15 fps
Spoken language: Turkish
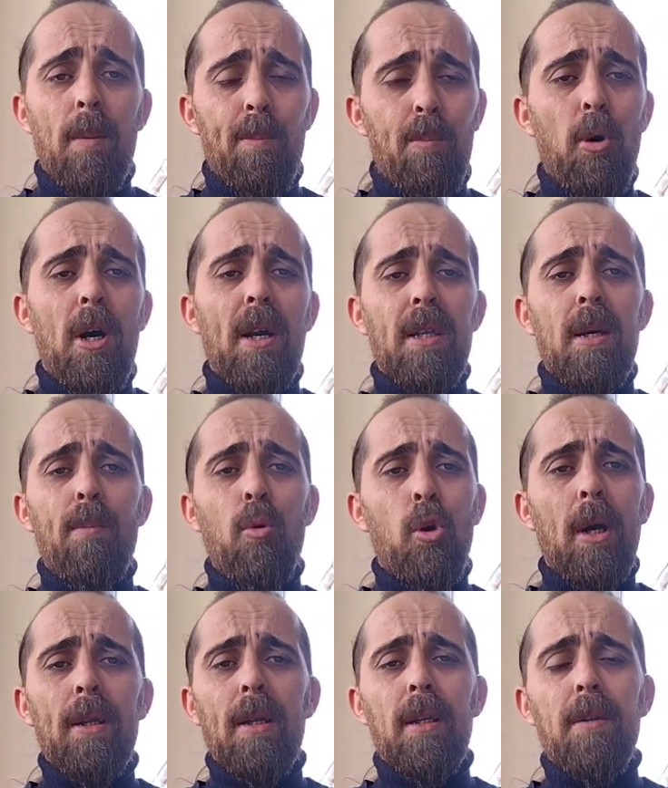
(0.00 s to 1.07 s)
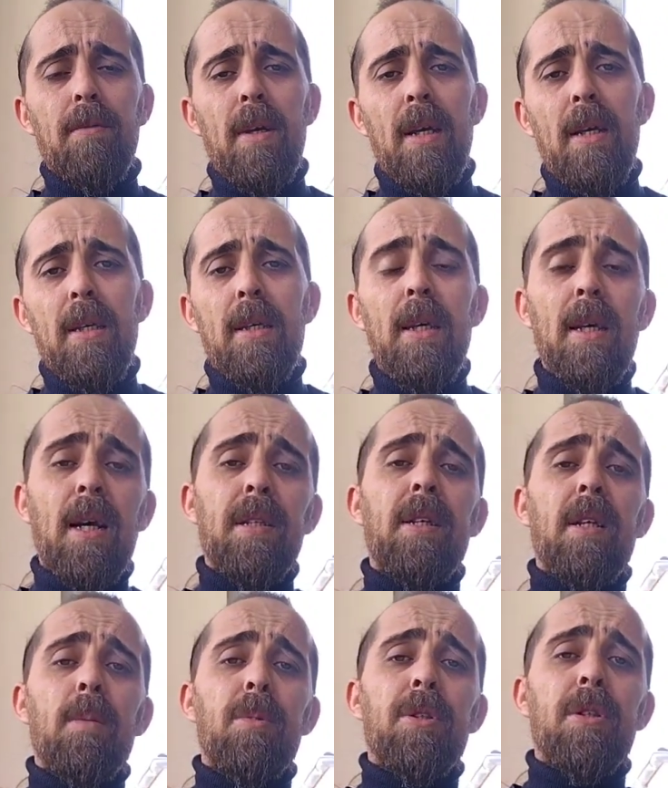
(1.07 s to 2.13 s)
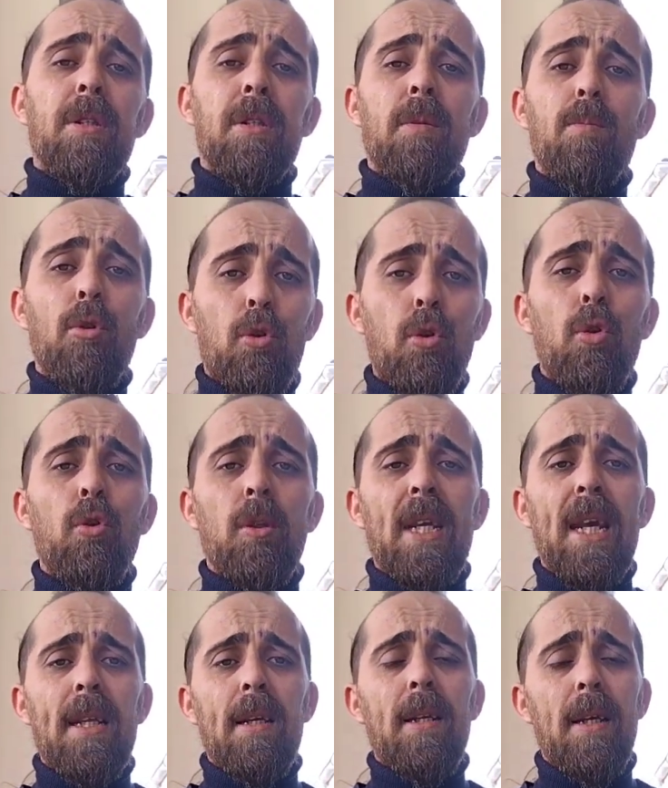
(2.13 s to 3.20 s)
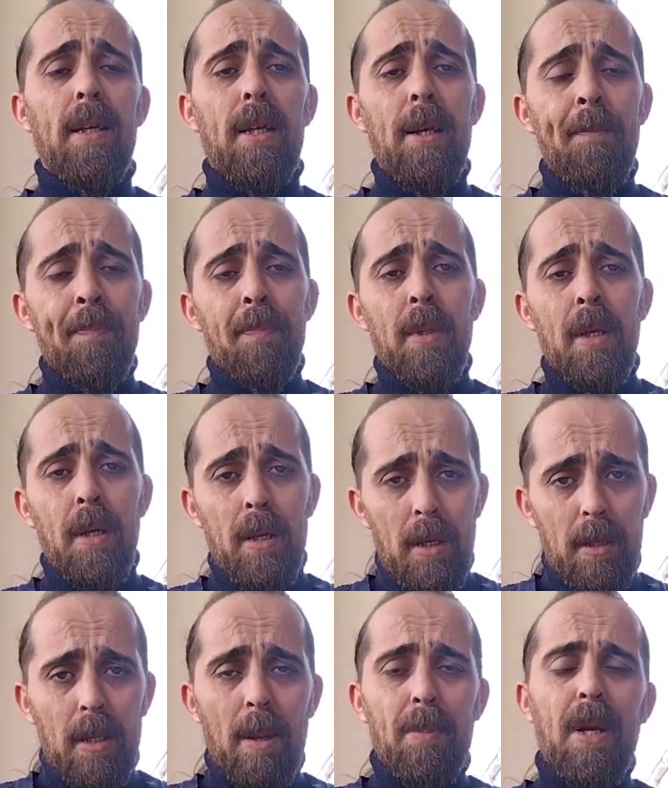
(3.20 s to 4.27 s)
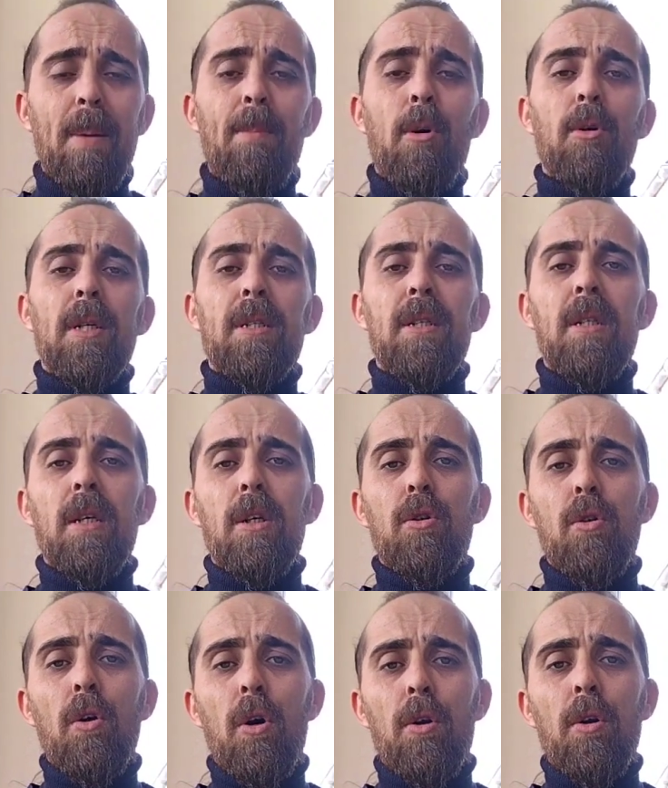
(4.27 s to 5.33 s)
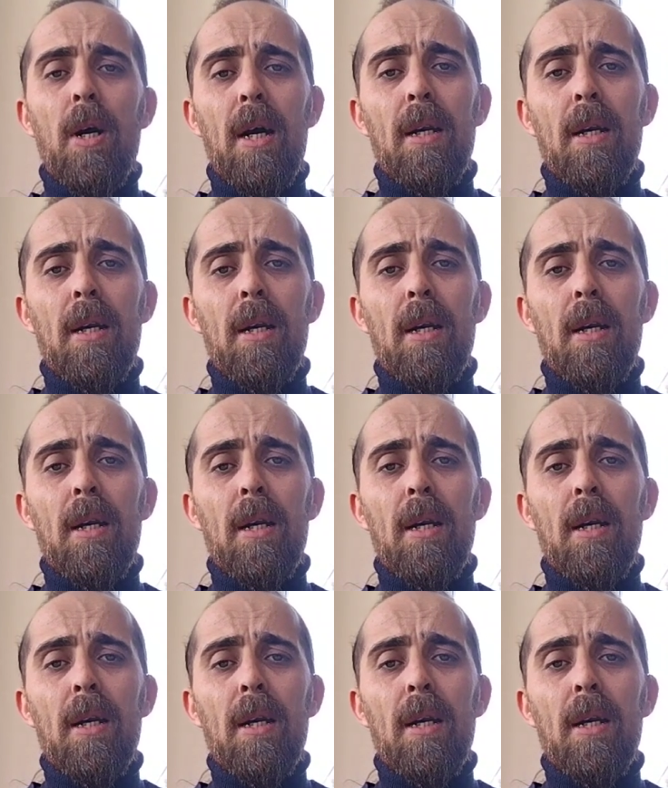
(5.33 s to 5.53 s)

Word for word: Bu arada bu kanalın ve iki kanalımızın bütün gelirleri deprem bölgesine gidiyor.